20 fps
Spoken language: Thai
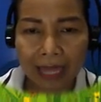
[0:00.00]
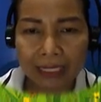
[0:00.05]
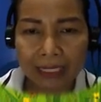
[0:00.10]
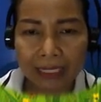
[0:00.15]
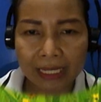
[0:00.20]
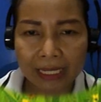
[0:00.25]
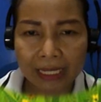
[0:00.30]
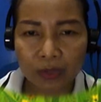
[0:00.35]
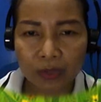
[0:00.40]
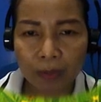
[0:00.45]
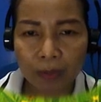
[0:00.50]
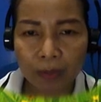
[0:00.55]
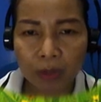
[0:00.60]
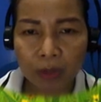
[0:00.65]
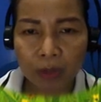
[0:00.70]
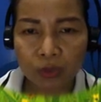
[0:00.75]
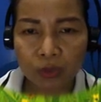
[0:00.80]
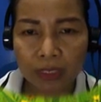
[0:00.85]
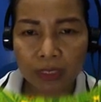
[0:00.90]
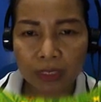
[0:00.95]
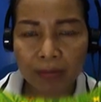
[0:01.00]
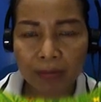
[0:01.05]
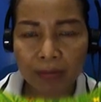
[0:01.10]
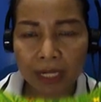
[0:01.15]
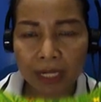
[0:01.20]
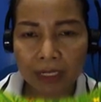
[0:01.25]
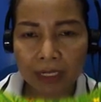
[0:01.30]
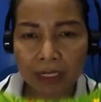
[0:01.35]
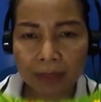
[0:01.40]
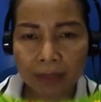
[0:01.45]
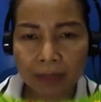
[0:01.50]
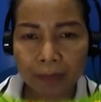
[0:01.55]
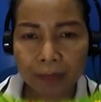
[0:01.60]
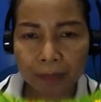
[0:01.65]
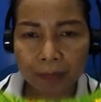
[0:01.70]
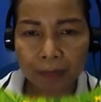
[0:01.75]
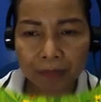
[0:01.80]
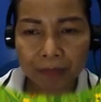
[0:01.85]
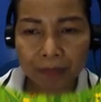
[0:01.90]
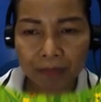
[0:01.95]
การเขียนด้วยเมาส์ตรงนี้มัน
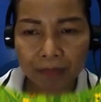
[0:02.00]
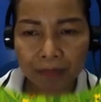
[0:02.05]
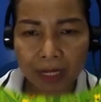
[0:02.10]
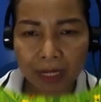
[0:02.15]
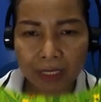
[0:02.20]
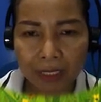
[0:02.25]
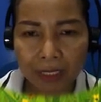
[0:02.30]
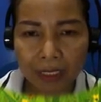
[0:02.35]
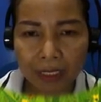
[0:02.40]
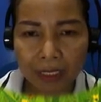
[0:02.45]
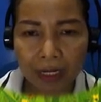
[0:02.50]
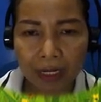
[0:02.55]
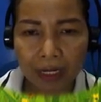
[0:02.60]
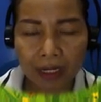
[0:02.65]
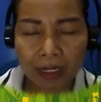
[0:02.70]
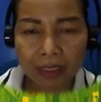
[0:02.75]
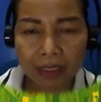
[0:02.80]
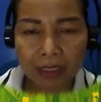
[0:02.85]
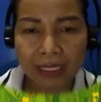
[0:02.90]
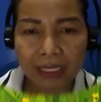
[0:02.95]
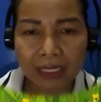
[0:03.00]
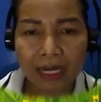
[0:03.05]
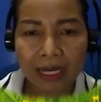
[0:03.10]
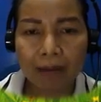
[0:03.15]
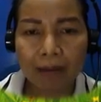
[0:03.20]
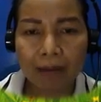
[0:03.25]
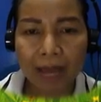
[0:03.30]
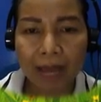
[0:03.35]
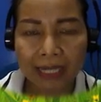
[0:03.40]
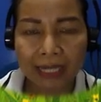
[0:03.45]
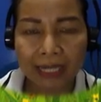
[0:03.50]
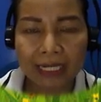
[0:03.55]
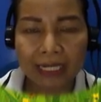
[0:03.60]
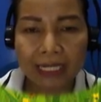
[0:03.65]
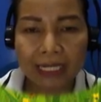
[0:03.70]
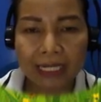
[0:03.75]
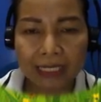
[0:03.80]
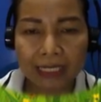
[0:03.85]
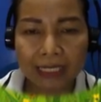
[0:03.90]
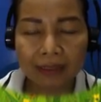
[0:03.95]
มันเขียนลำบาก
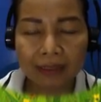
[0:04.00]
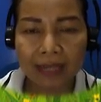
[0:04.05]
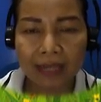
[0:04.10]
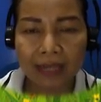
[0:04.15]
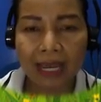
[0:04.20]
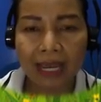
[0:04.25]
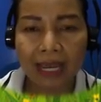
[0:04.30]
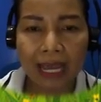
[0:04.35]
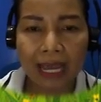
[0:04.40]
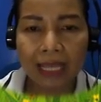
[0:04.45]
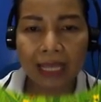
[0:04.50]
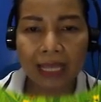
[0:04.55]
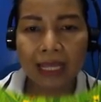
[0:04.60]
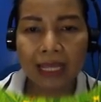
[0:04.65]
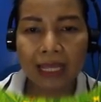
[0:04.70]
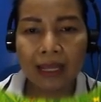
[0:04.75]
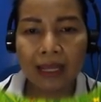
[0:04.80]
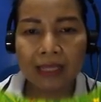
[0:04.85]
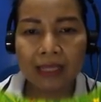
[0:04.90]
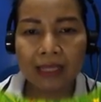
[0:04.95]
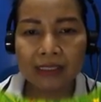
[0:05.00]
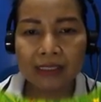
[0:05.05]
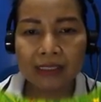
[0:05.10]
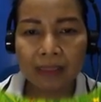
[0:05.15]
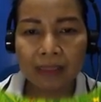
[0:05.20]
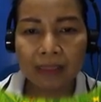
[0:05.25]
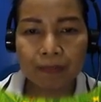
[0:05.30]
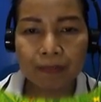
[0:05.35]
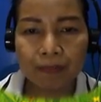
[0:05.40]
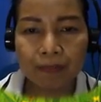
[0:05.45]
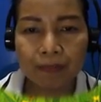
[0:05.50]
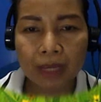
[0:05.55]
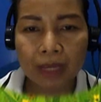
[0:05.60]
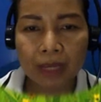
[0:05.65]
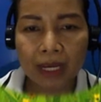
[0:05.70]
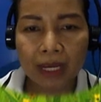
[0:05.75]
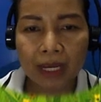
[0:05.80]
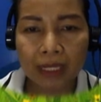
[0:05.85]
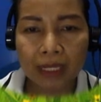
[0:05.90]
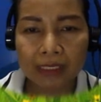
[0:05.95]
นิดนึงนะคะ10บ
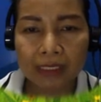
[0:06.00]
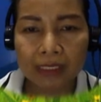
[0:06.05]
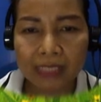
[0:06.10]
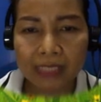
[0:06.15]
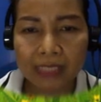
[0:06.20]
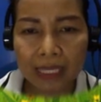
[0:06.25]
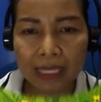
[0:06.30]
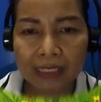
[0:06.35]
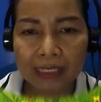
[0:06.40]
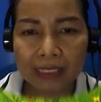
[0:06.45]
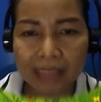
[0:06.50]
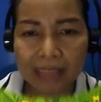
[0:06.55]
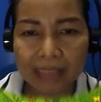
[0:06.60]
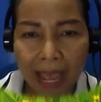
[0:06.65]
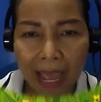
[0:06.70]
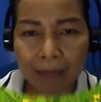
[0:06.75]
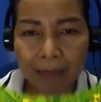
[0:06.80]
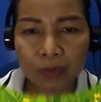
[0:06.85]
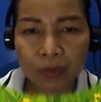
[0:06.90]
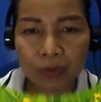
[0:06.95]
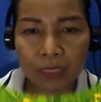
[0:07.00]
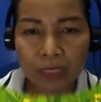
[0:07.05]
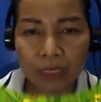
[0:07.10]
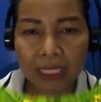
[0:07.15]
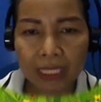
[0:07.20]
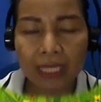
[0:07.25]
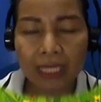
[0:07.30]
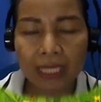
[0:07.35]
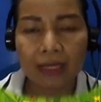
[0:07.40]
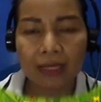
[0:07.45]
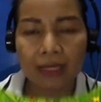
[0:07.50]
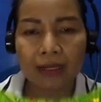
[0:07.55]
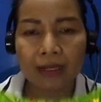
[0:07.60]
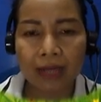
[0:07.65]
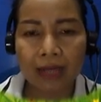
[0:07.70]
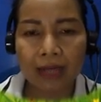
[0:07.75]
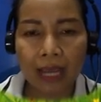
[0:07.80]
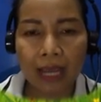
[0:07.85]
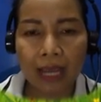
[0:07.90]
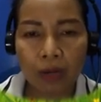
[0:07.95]
สาสตรงนี้
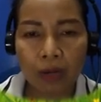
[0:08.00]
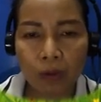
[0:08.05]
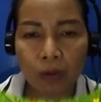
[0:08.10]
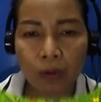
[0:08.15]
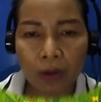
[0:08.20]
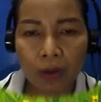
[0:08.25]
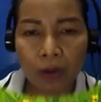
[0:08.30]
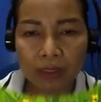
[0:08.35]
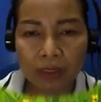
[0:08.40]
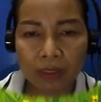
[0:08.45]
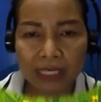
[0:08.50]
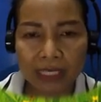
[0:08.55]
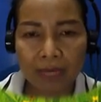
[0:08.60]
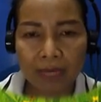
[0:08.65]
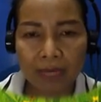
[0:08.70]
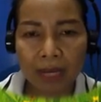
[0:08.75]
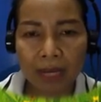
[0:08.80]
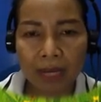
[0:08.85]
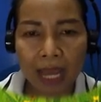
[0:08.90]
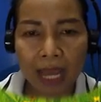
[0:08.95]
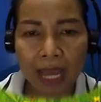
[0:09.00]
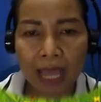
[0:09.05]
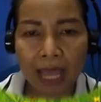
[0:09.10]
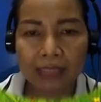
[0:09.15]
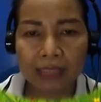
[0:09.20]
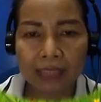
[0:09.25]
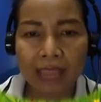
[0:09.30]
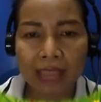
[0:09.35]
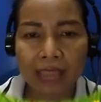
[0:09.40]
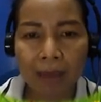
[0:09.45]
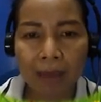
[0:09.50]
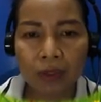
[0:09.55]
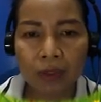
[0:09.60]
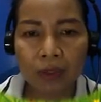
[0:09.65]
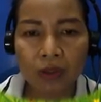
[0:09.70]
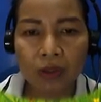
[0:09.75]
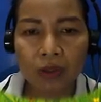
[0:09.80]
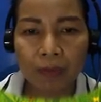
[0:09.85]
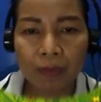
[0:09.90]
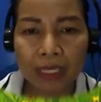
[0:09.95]
นะคะ ลบออก 4 ไม่ได้
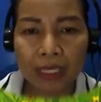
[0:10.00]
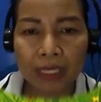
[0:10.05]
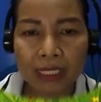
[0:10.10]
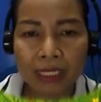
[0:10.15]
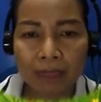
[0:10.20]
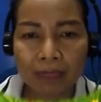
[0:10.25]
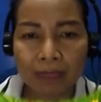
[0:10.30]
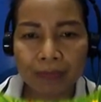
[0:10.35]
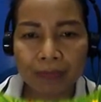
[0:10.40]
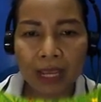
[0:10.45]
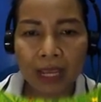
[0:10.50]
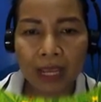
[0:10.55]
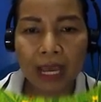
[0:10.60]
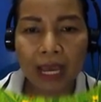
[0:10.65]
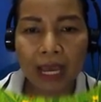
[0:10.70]
3 ก็ต้องไปยืม